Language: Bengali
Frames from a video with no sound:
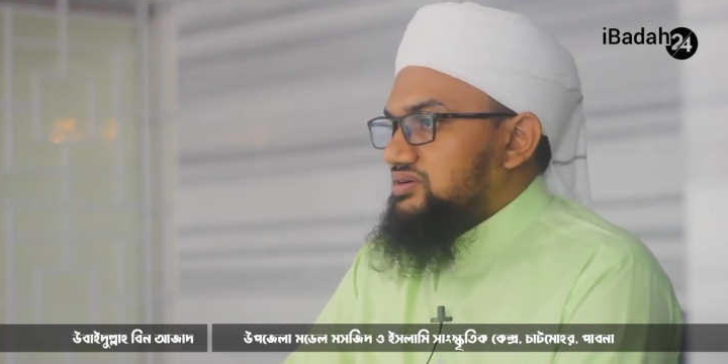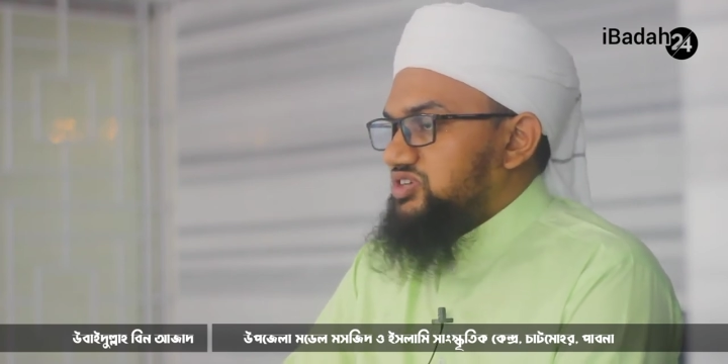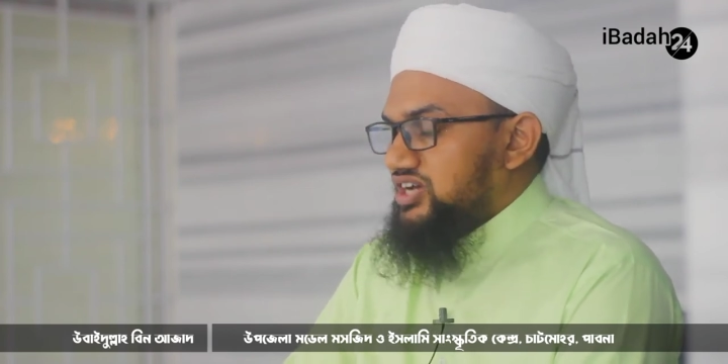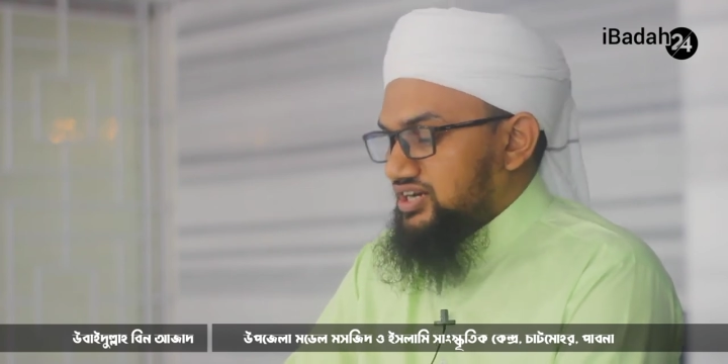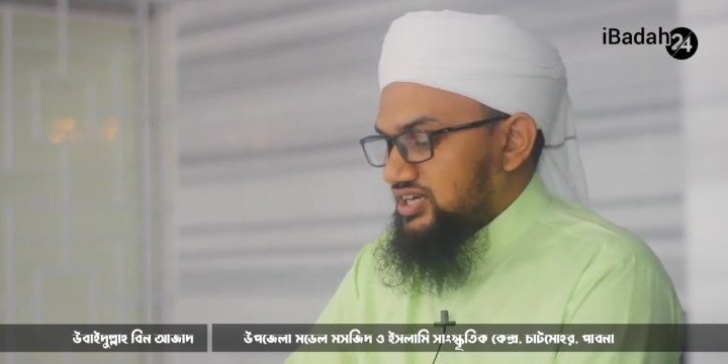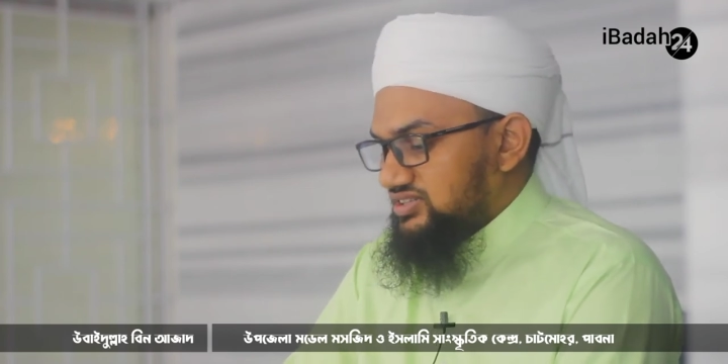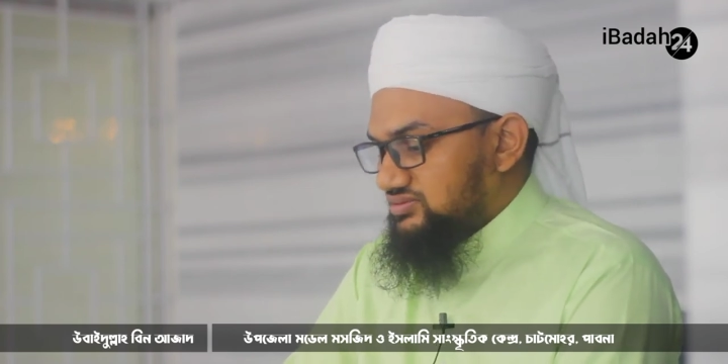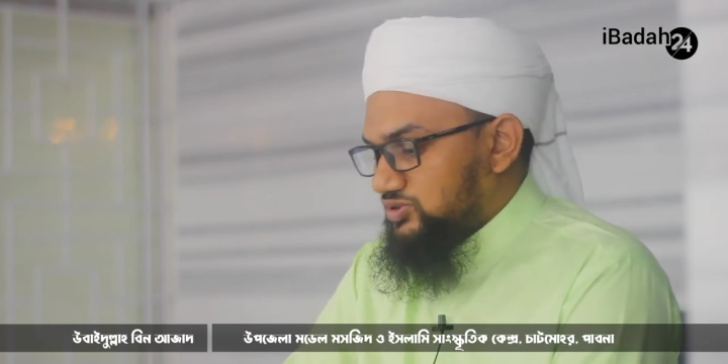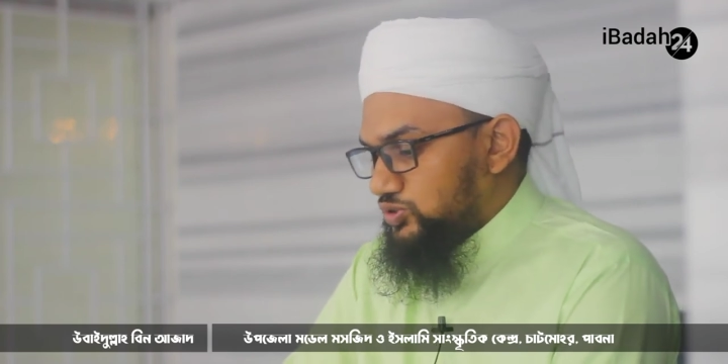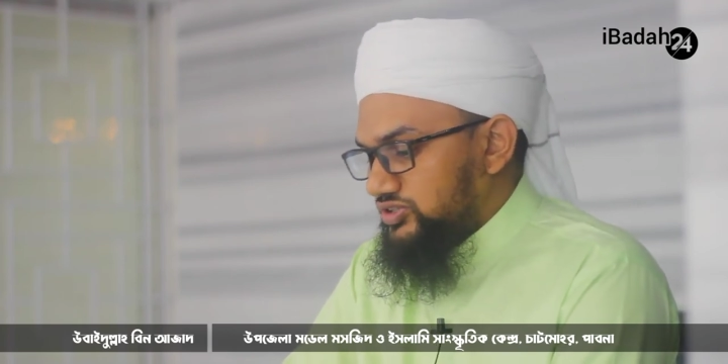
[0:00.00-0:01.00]
সেখানে
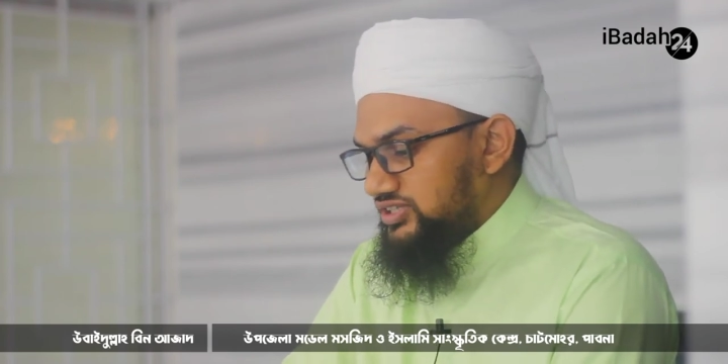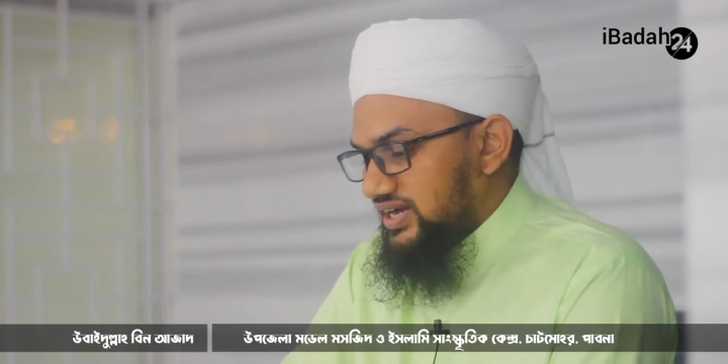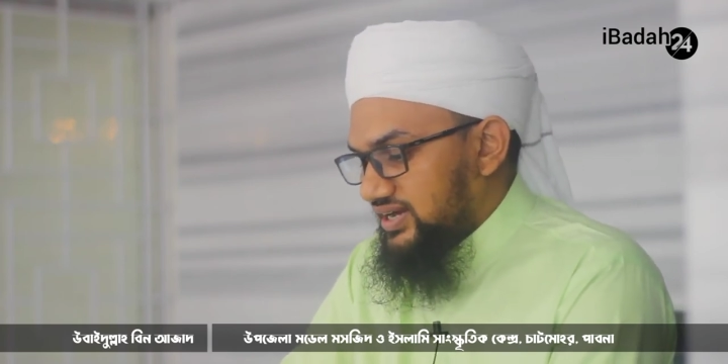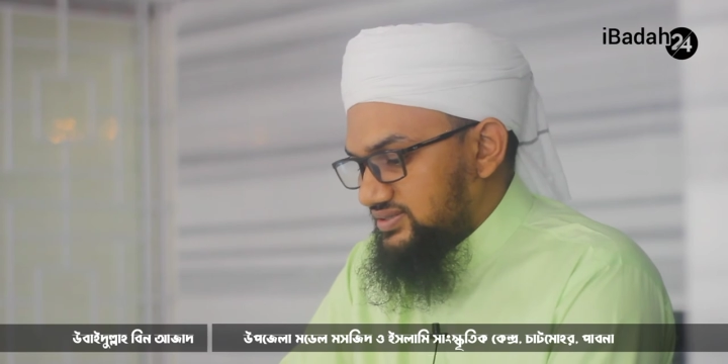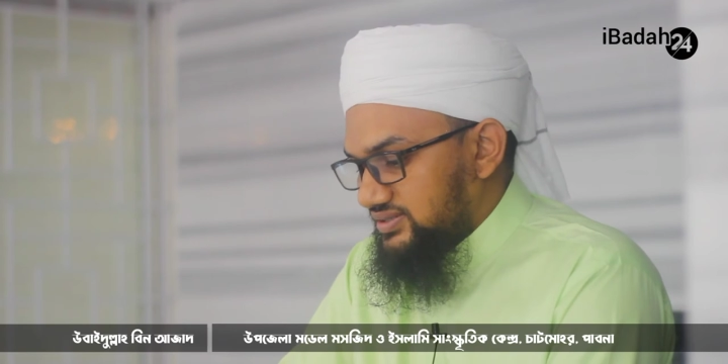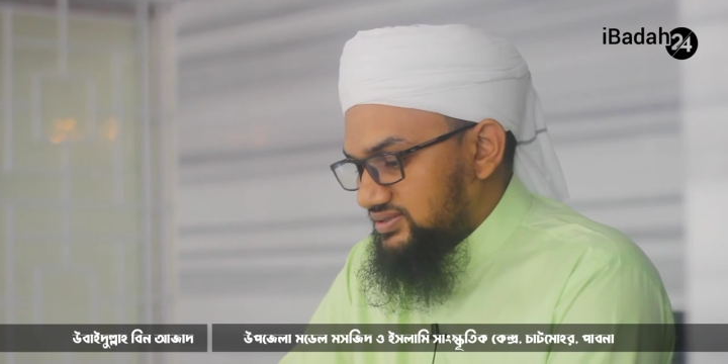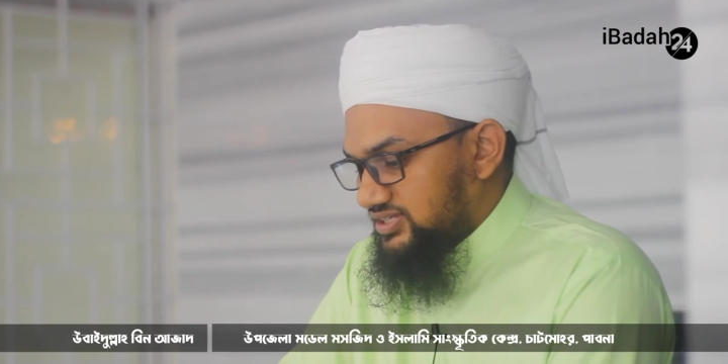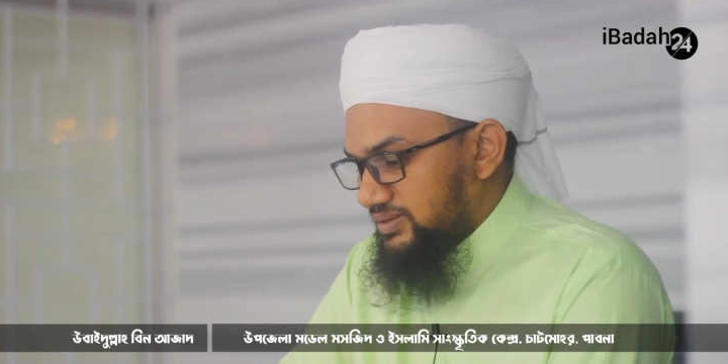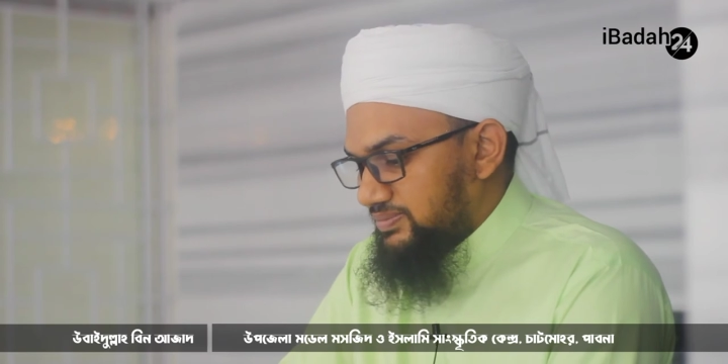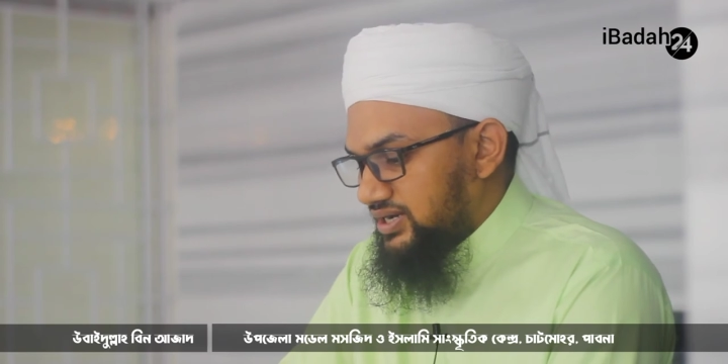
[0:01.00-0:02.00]
ত্রুটি দেখা
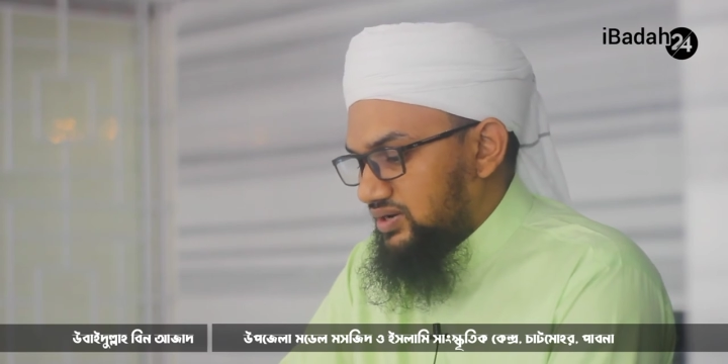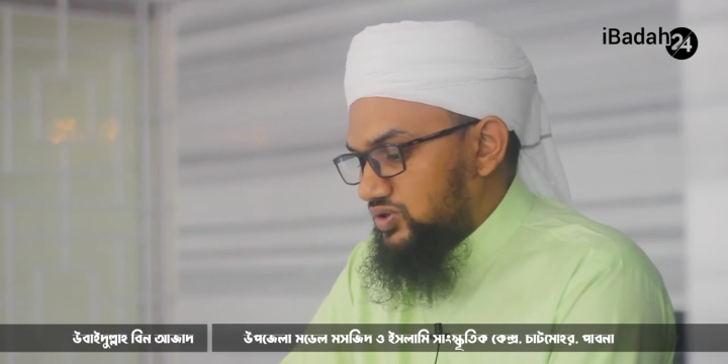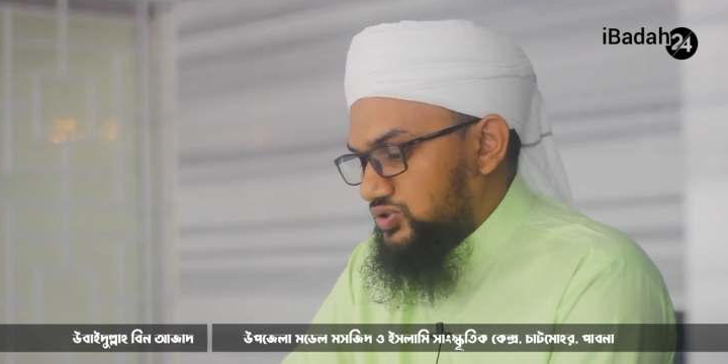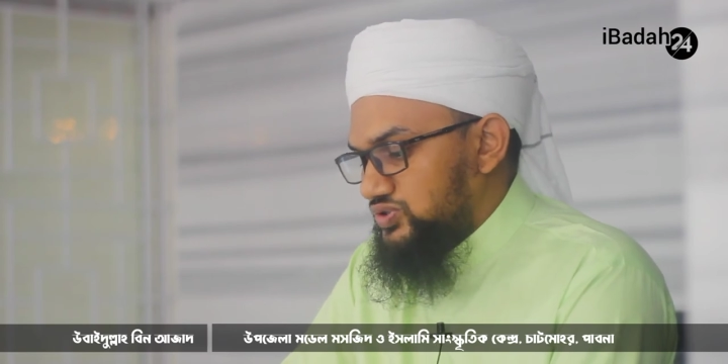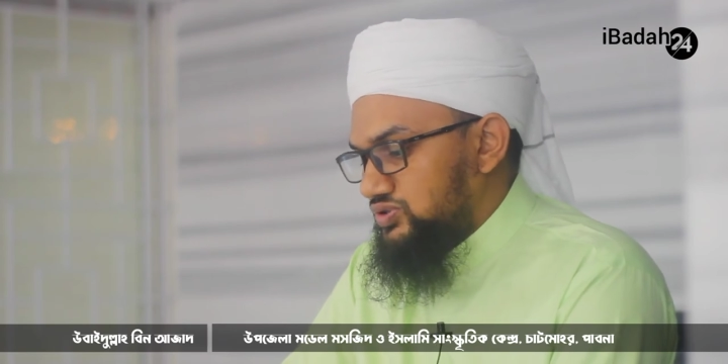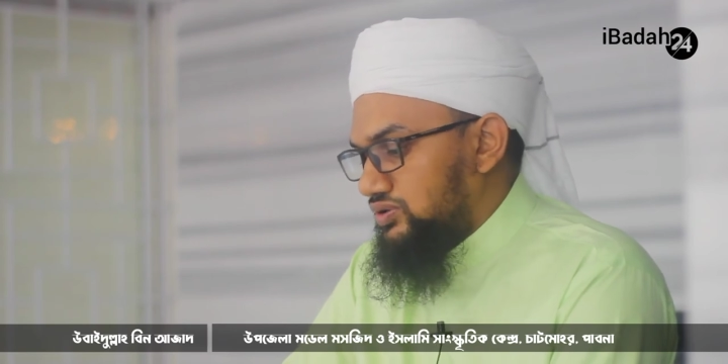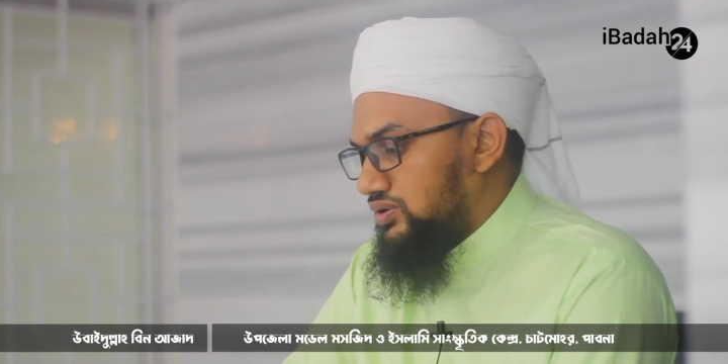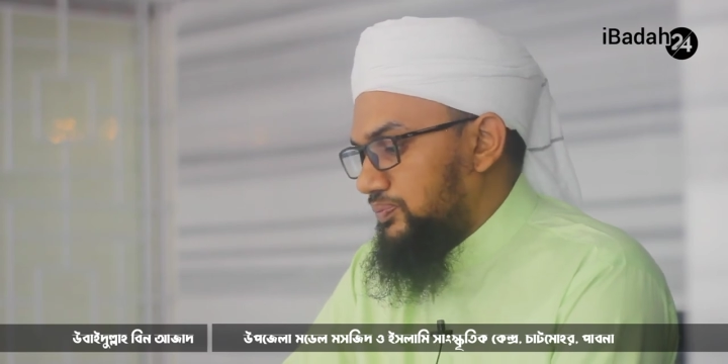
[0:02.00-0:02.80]
যাচ্ছে বা অসুস্থ